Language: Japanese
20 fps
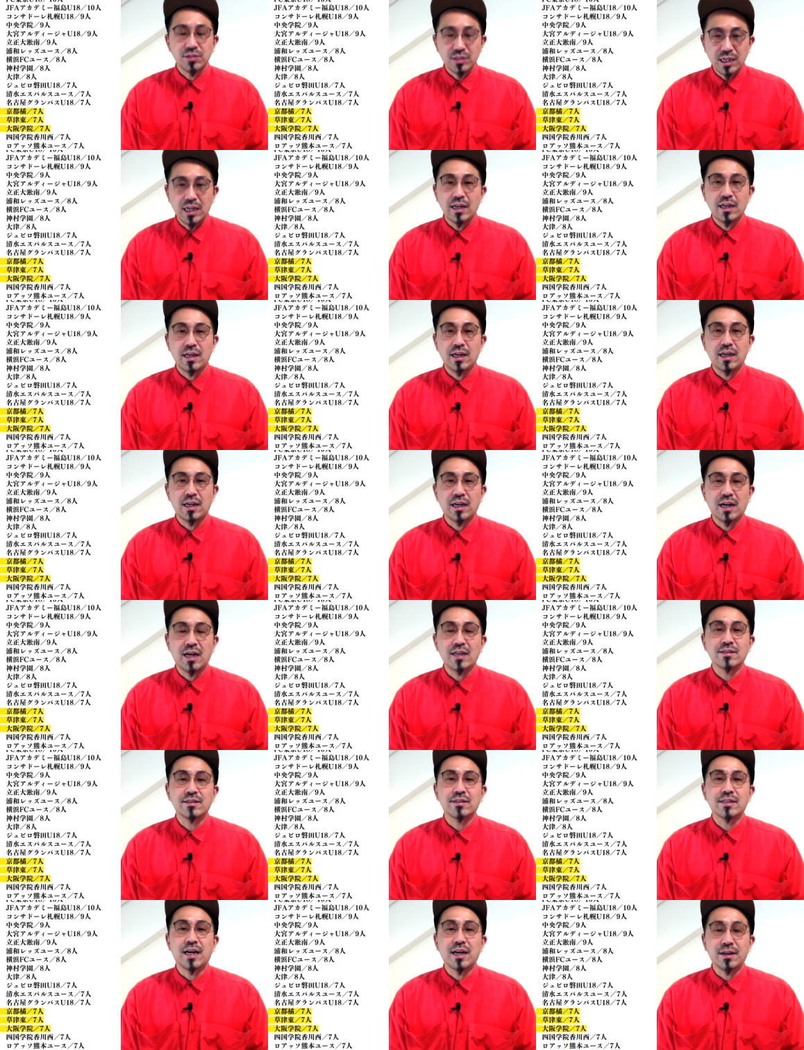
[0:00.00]
そして、え
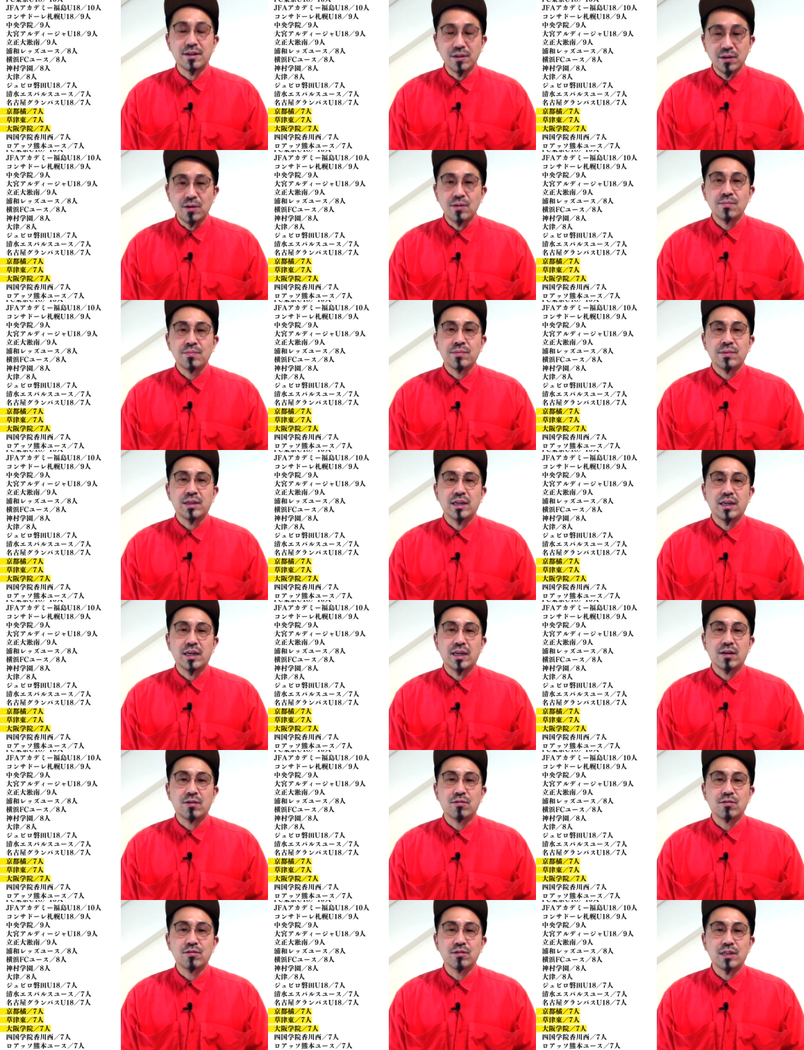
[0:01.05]
関西の、
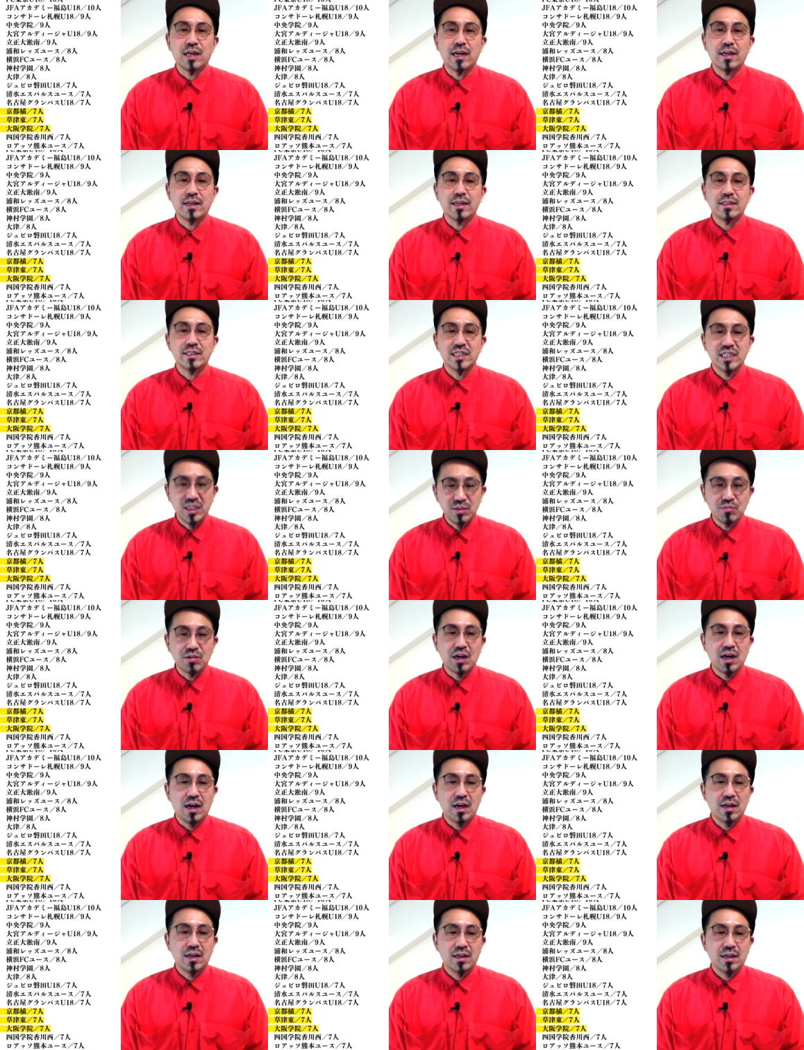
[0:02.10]
え交代連チーム
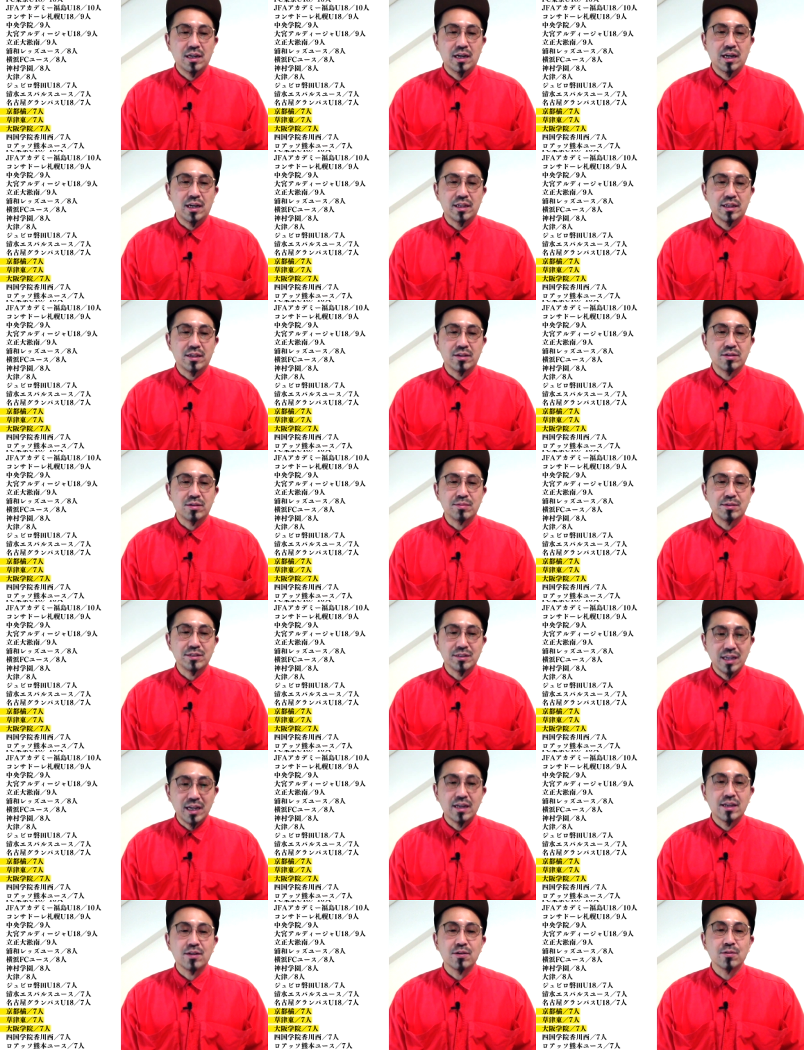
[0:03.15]
が、入っておりま
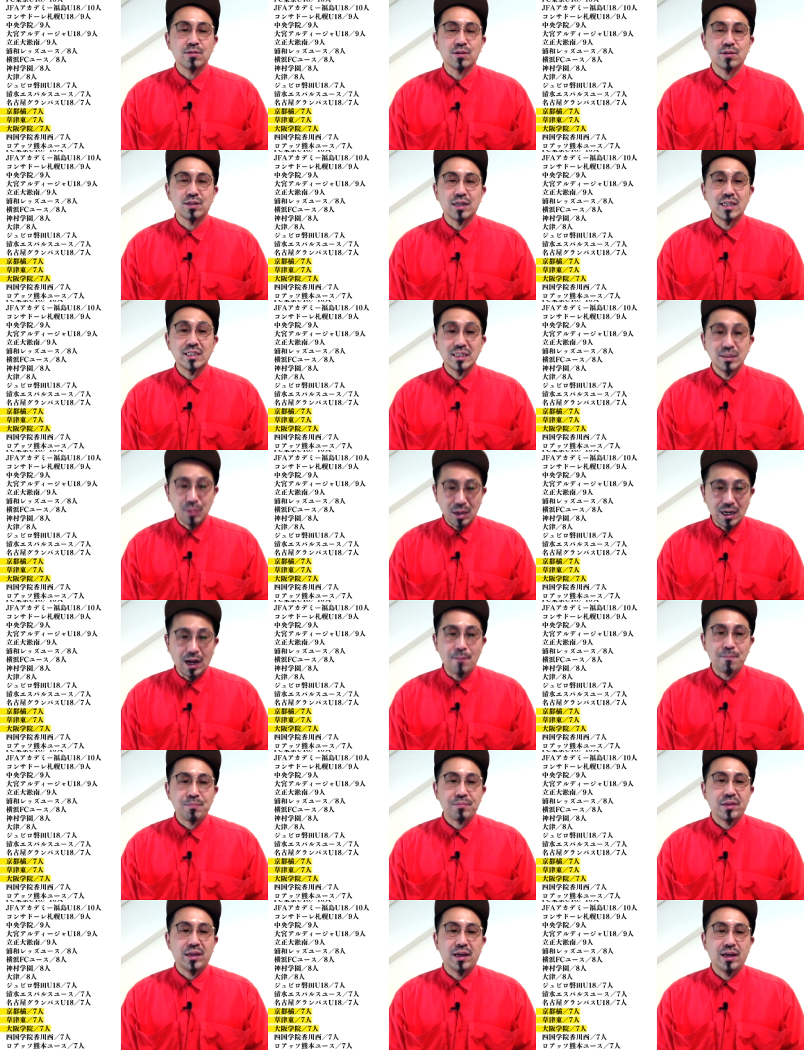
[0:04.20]
すね。京都立花、
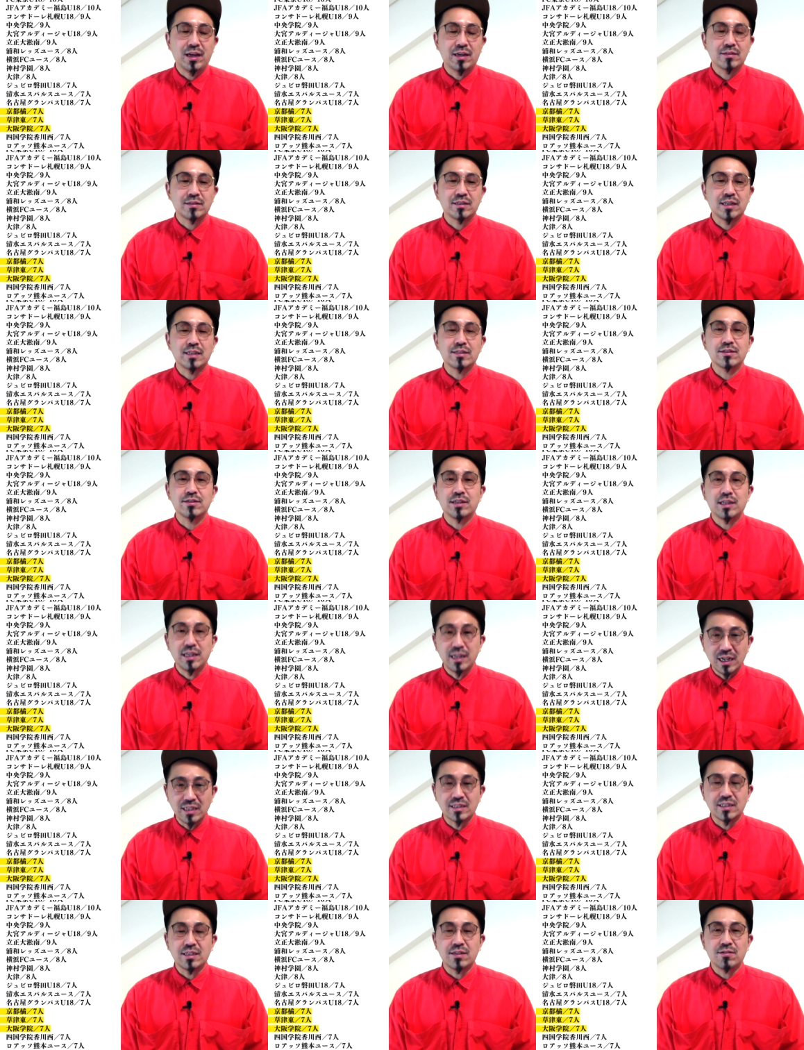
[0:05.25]
草津
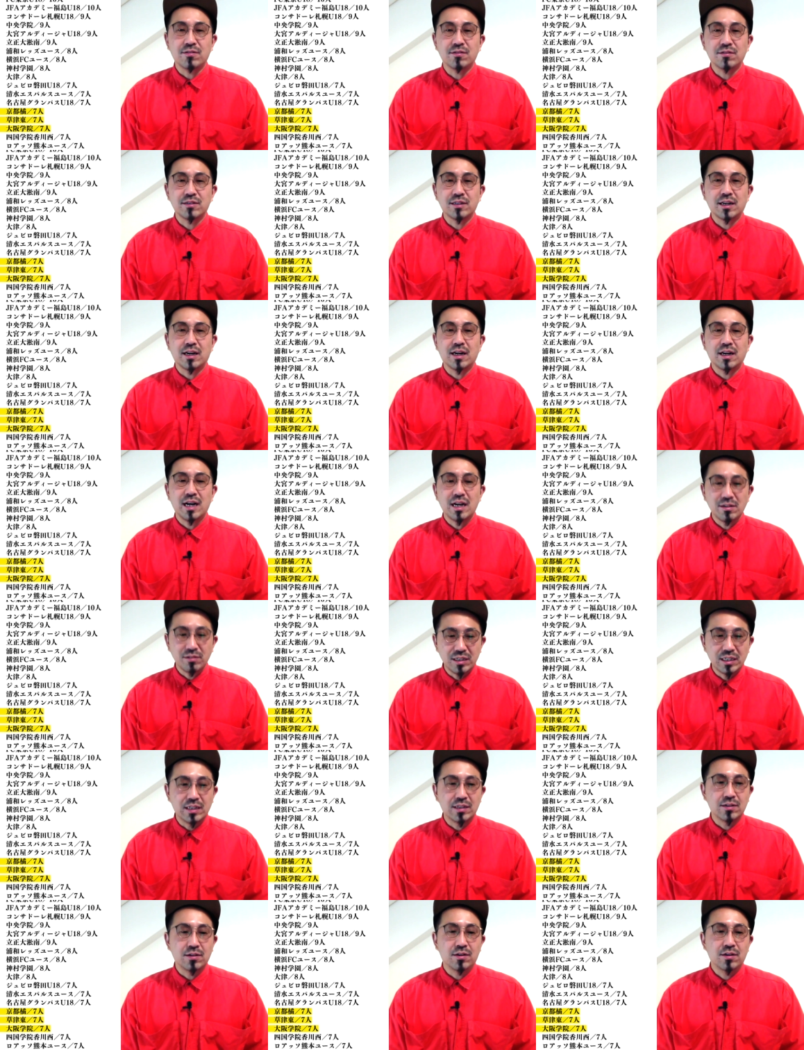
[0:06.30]
東、大阪学
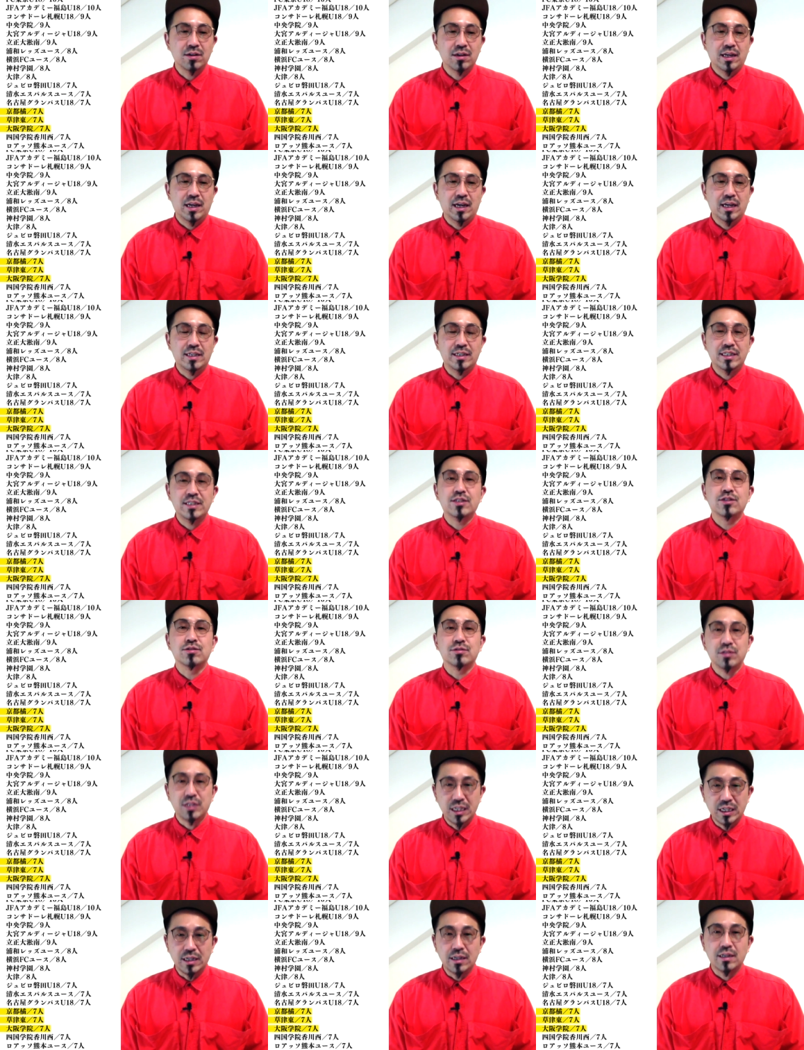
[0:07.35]
院と、えー、
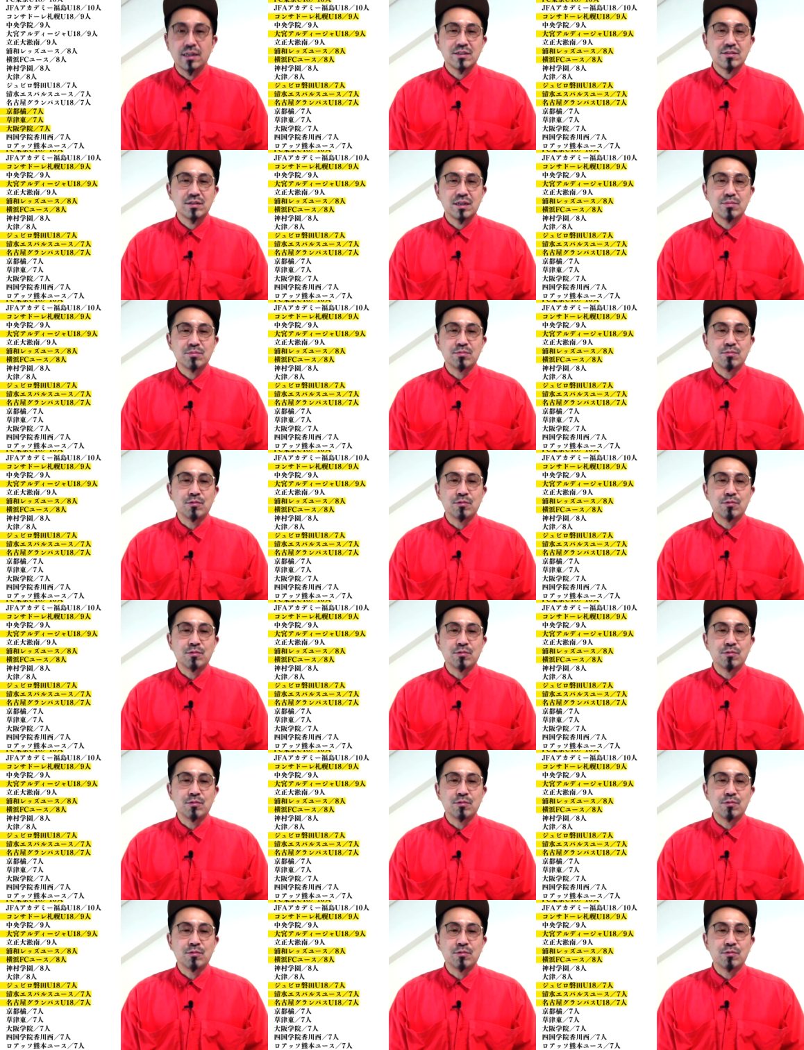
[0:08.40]
22位。クラブ